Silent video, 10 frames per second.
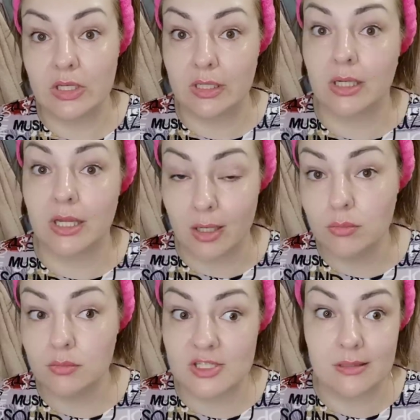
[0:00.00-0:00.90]

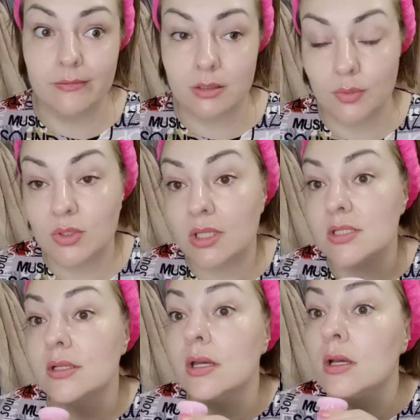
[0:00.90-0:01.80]
крем, сыворотка
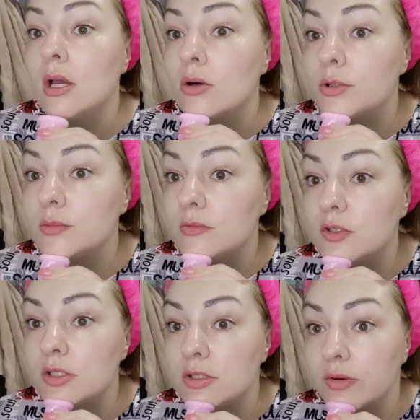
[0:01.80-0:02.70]
питательная, в общем,
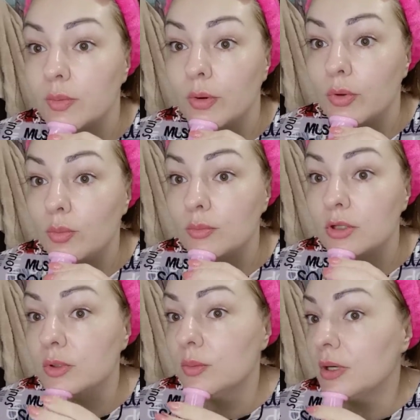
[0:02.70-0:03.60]
веществами. Попробуем на
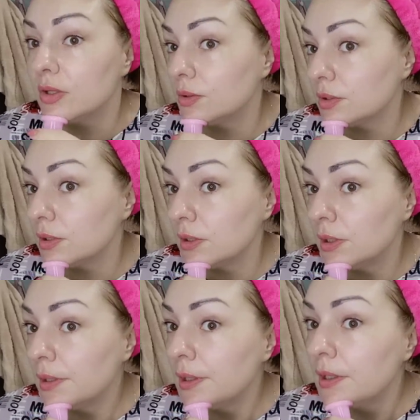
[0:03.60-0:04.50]
подбородке,
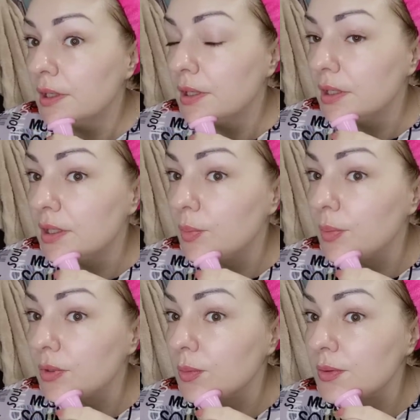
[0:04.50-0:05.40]
а,
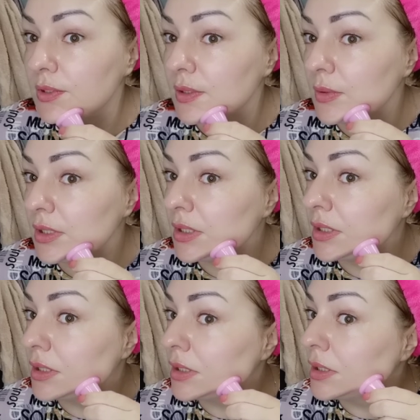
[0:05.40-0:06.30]
попробуем с вами
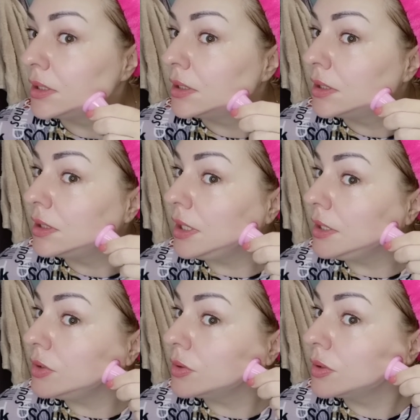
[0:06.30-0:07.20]

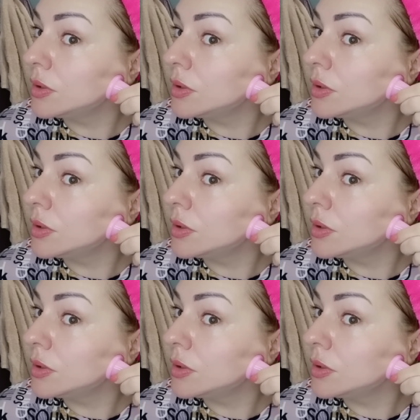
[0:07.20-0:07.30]
линию